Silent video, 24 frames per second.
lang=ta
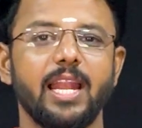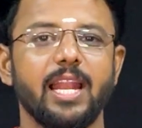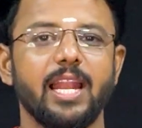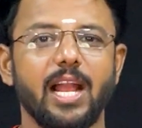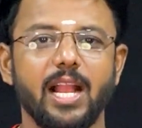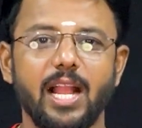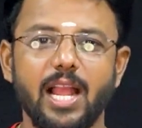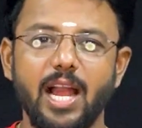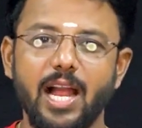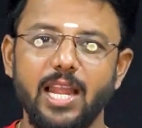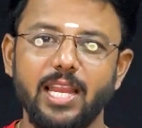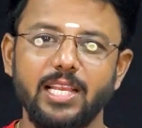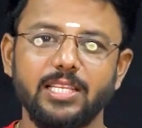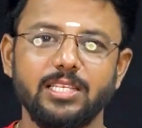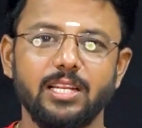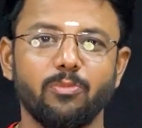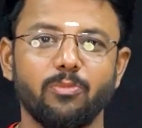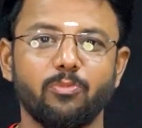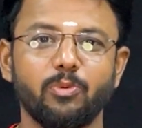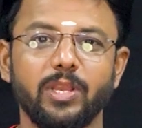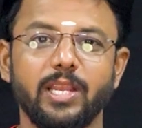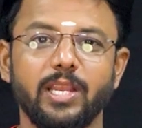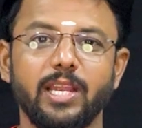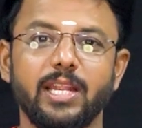நான் காலேஜில்
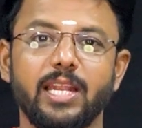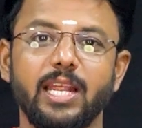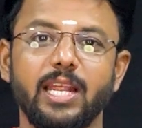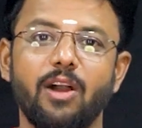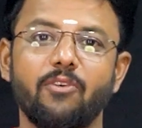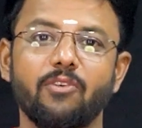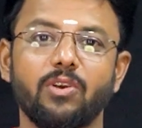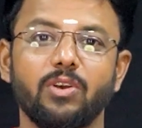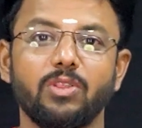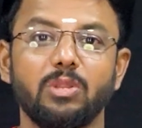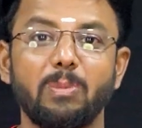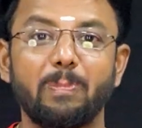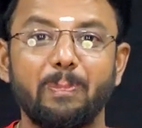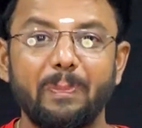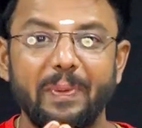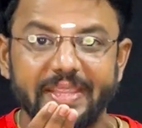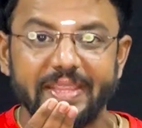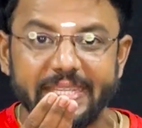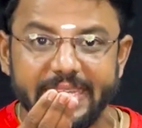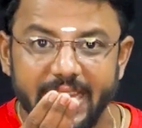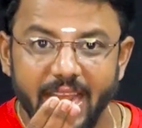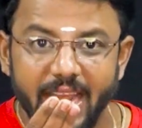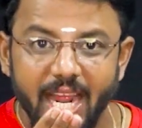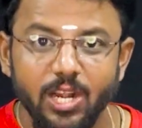போய் கேட்டேன் அவங்க வந்து
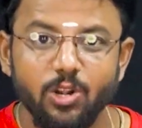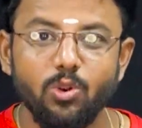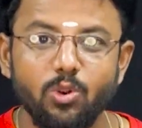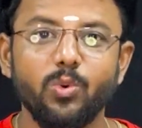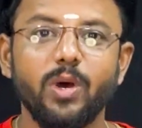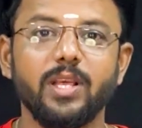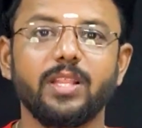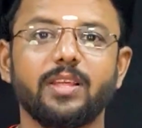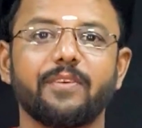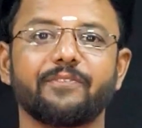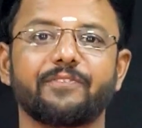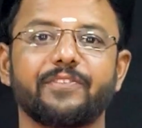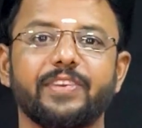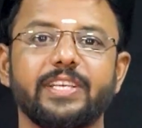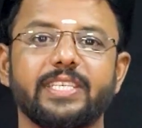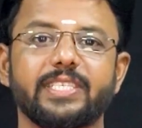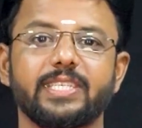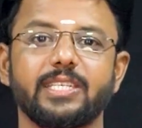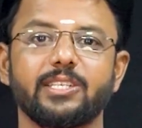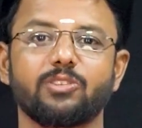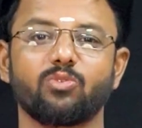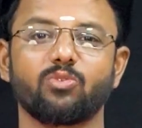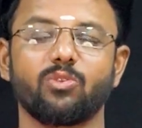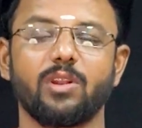பதினாலு ரூபா தான்
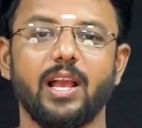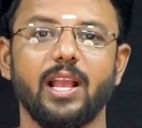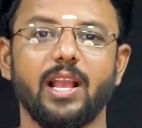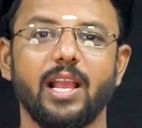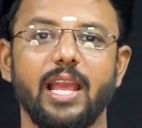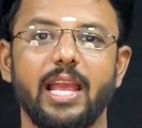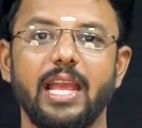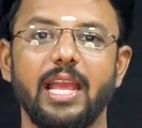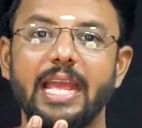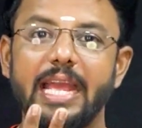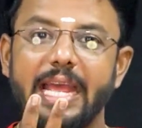ஃபீஸுன்னு சொன்னாங்க